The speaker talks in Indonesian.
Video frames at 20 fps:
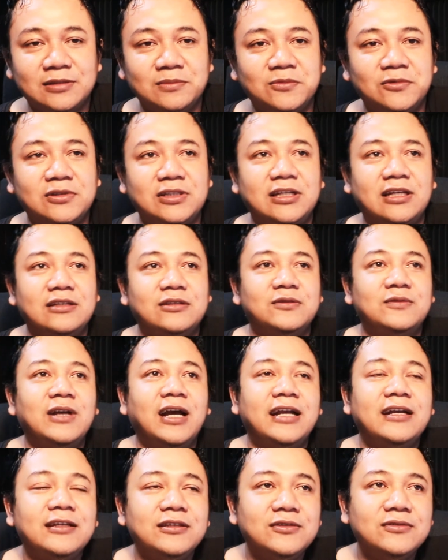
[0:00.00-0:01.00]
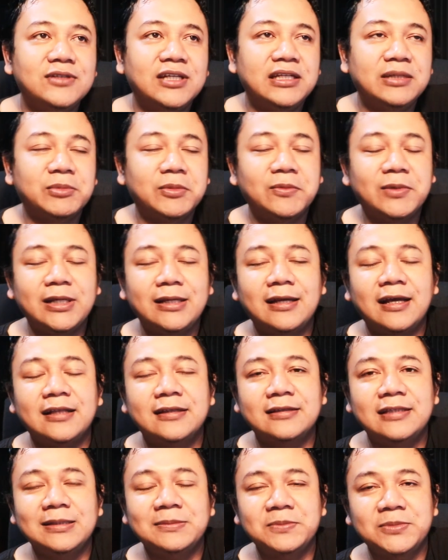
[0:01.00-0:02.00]
Kemudian juga ada juga yang
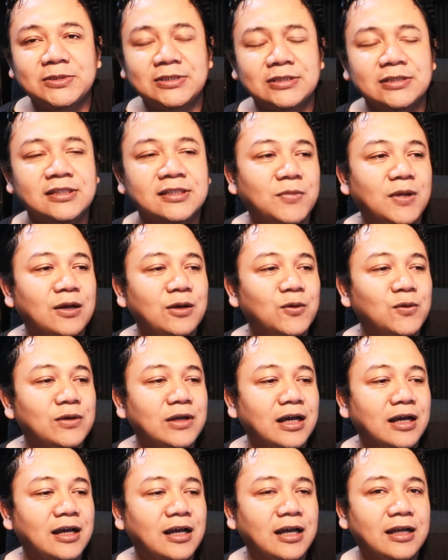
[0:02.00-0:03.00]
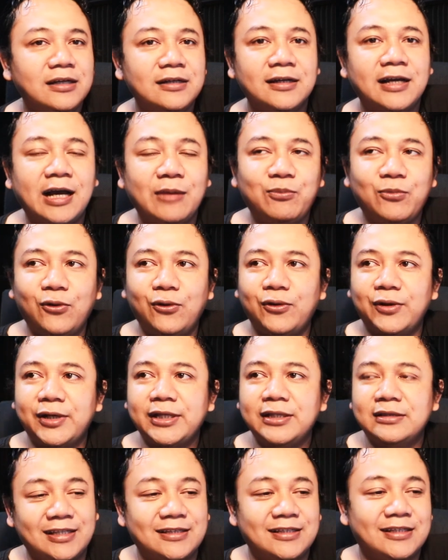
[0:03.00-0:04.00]
memberikan tips menggunakan
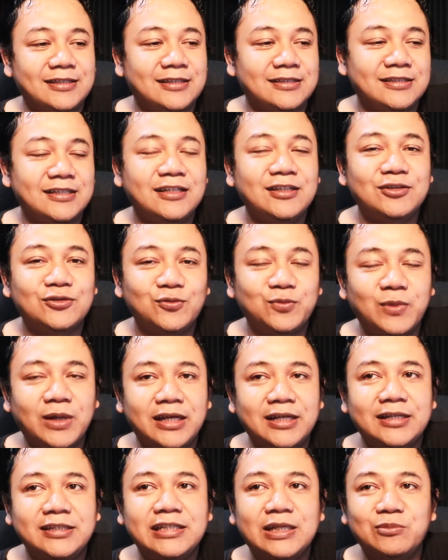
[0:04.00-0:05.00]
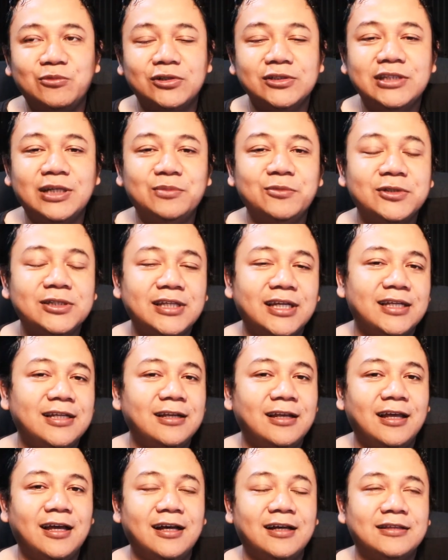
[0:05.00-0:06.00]
kaporit katanya. Jadi supaya jamur-jamurnya
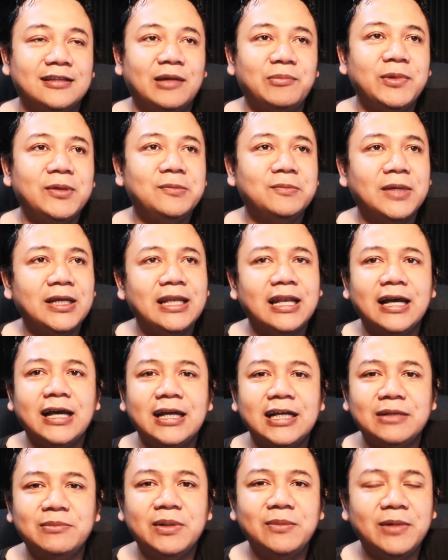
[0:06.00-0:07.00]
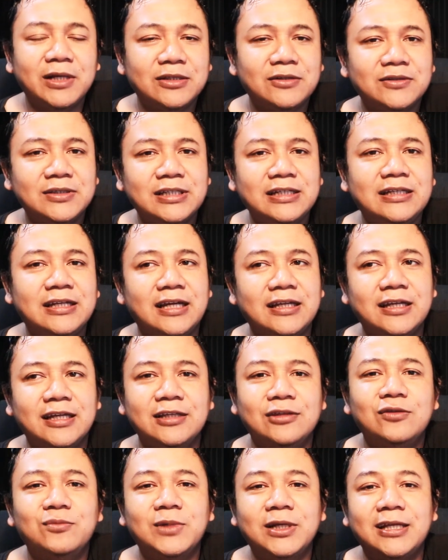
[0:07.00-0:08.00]
hilang. Tapi menghilangkan lebah atau tidak ya
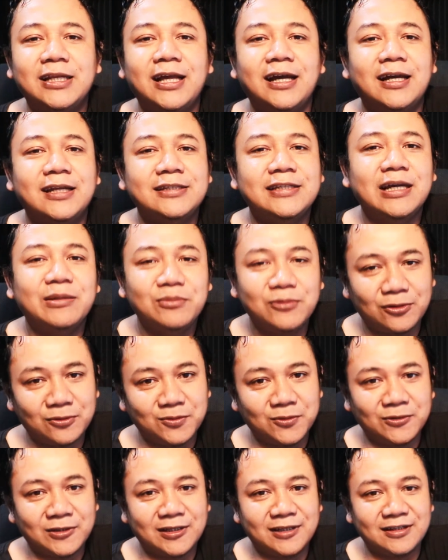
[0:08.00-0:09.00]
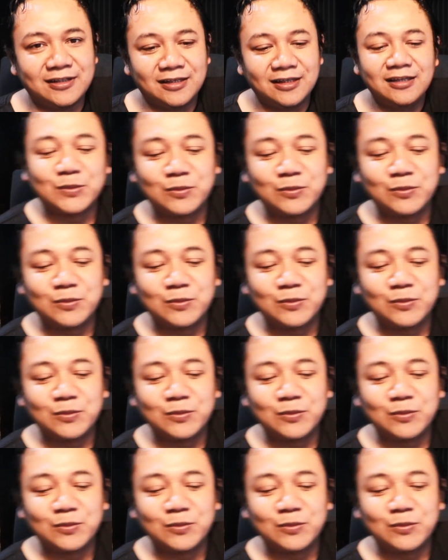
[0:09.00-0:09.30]
itu menghilangkan jamur mungkin ya.